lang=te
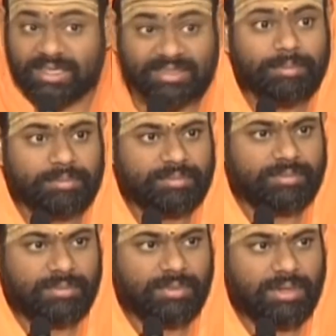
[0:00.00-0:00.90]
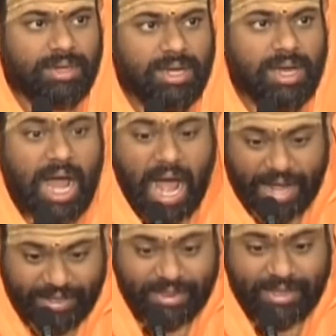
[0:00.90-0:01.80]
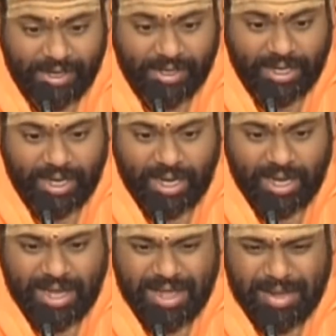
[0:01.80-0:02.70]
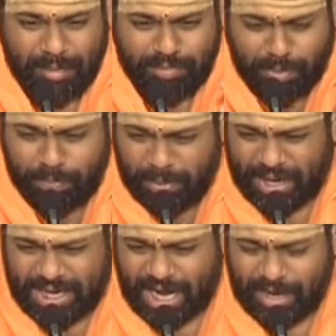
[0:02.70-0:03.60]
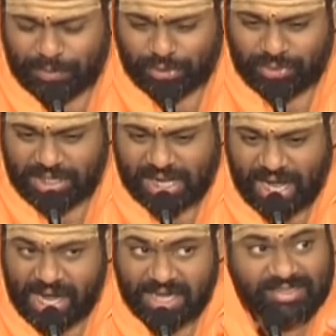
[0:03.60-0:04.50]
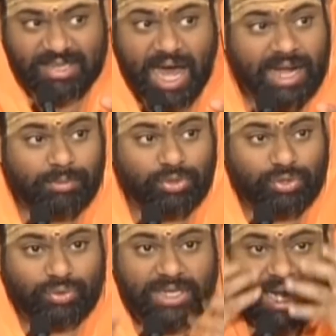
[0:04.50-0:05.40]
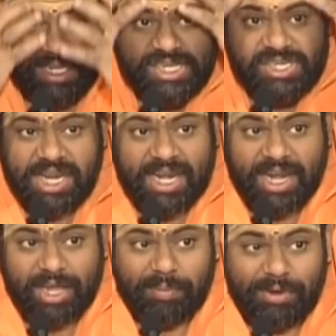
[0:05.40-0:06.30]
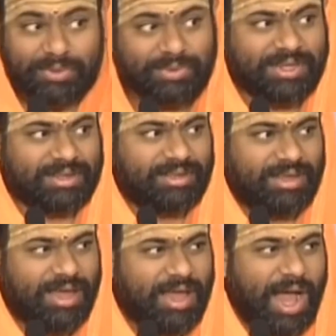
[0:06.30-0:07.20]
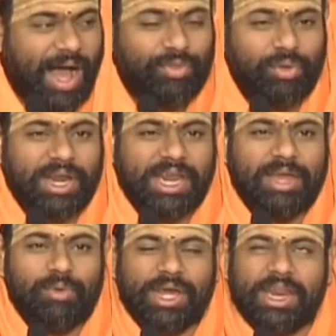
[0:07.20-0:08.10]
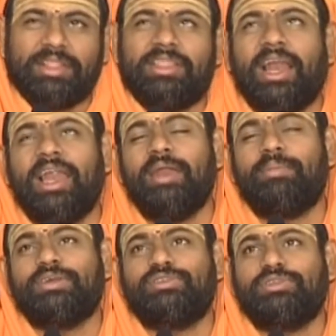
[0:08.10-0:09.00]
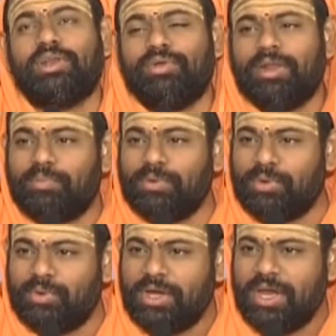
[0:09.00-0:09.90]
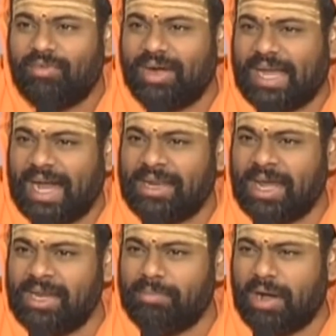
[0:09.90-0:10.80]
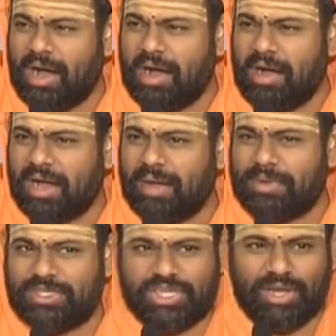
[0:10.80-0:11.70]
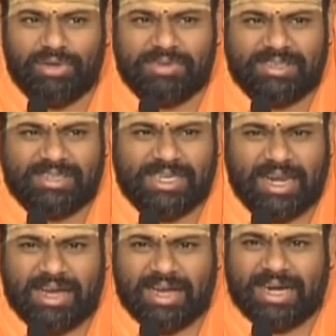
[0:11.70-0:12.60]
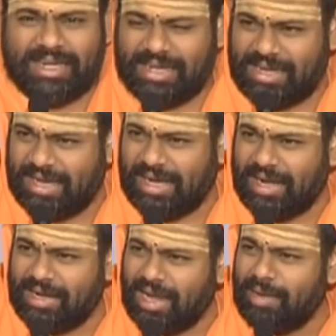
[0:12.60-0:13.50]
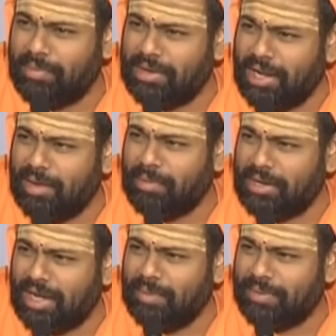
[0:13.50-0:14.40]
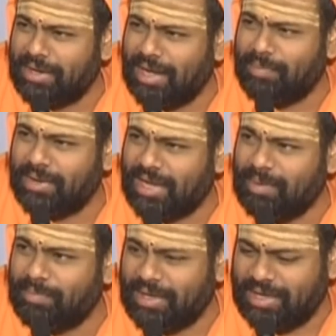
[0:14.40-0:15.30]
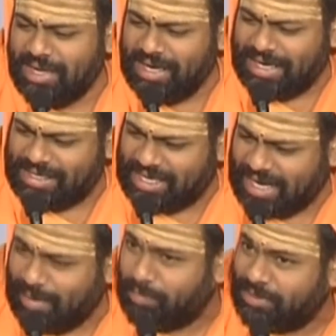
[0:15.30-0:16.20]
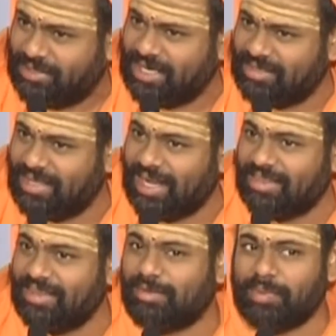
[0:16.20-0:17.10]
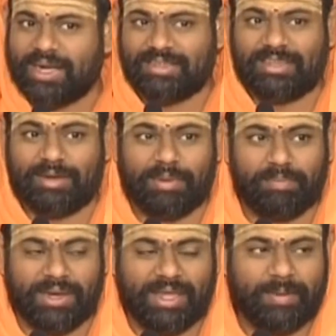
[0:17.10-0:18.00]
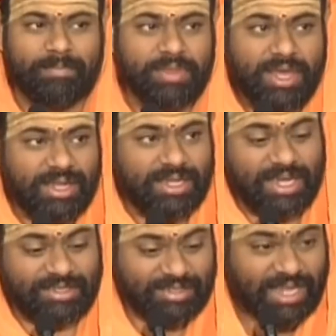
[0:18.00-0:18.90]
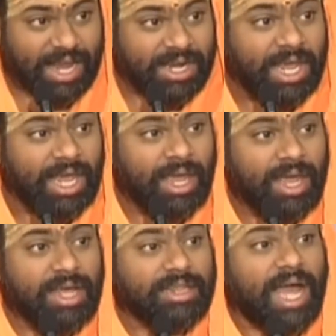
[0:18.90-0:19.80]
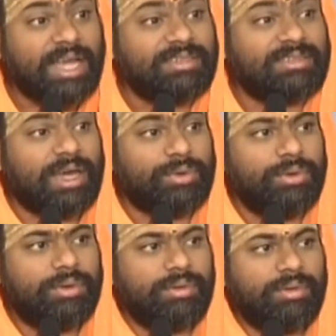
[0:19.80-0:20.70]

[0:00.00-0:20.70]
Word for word: రసం అది తింటే పిప్పి బయటికి వెళ్ళిపోతుంది కానీ ఆ సార ముందు చూసారా అదే శరీరానికి పడుతుంది అందుకనే ఎవడైనా తినలేని పరిస్థితిలో ఉన్నప్పుడు వాడికి అన్నాన్ని బాగా మజ్జిగలో వేసి అలా గట్టిగా ఇలా నలిపి నలిపి నలిపి నలిపి నలిపి గట్టిగా పిసికేసి దాన్ని తీసి పాడేస్తారు పిప్పిని తీసేసి దాన్ని తాగిస్తారు